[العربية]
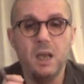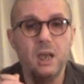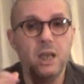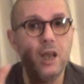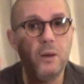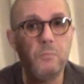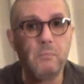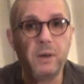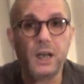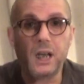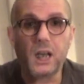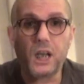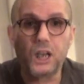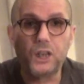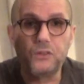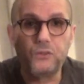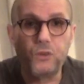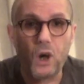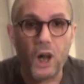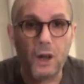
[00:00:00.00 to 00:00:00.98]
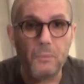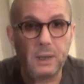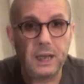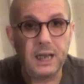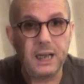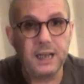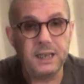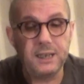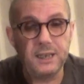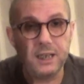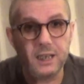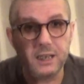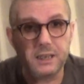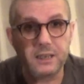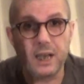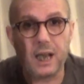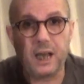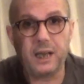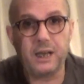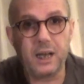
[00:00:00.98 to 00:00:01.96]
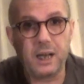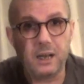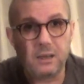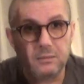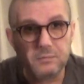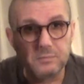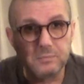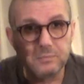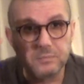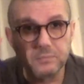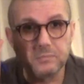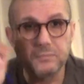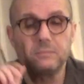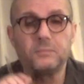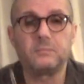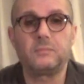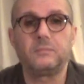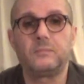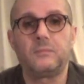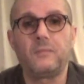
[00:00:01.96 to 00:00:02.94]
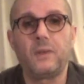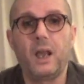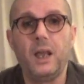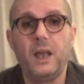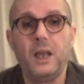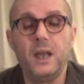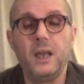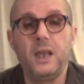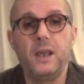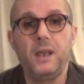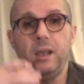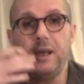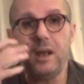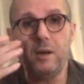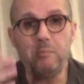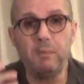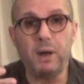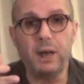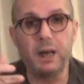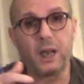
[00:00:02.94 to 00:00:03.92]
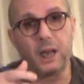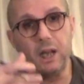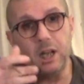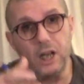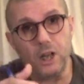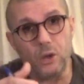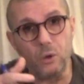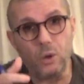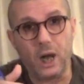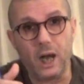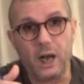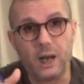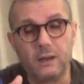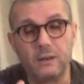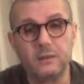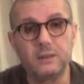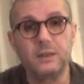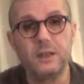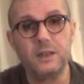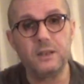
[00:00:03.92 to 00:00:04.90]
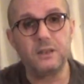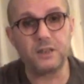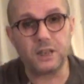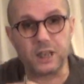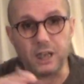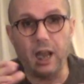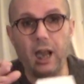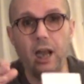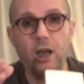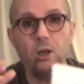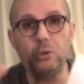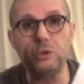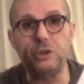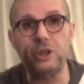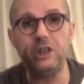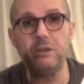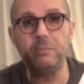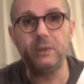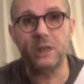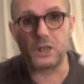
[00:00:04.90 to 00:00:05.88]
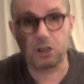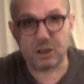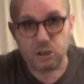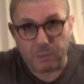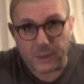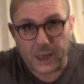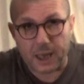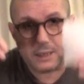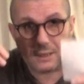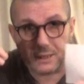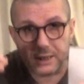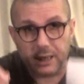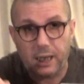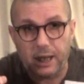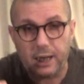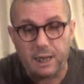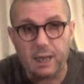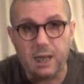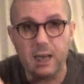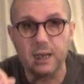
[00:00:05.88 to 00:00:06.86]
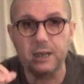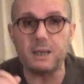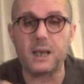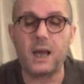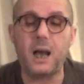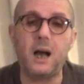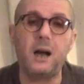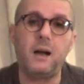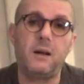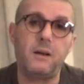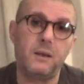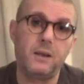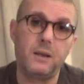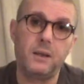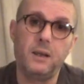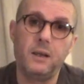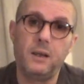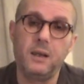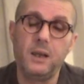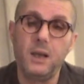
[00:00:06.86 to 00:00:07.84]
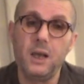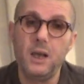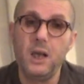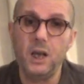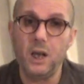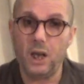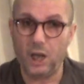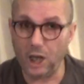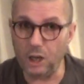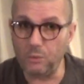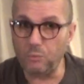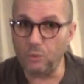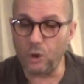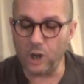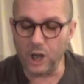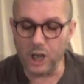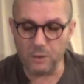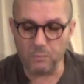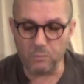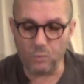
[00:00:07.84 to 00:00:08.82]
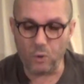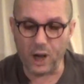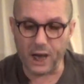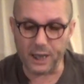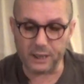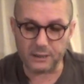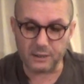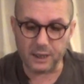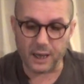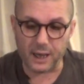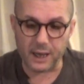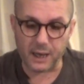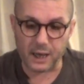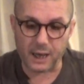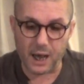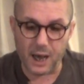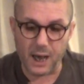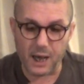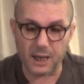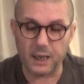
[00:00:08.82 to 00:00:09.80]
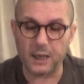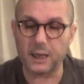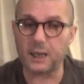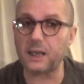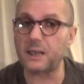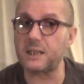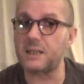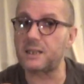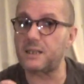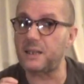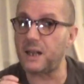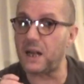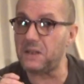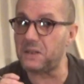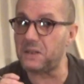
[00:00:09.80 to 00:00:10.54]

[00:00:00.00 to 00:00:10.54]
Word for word: يا اما نقذفوها بالليدين نتاعنا يا اما نخليوها تكحل وتيبس تبقى طيح راسها المهم واحد الطريقة خصنا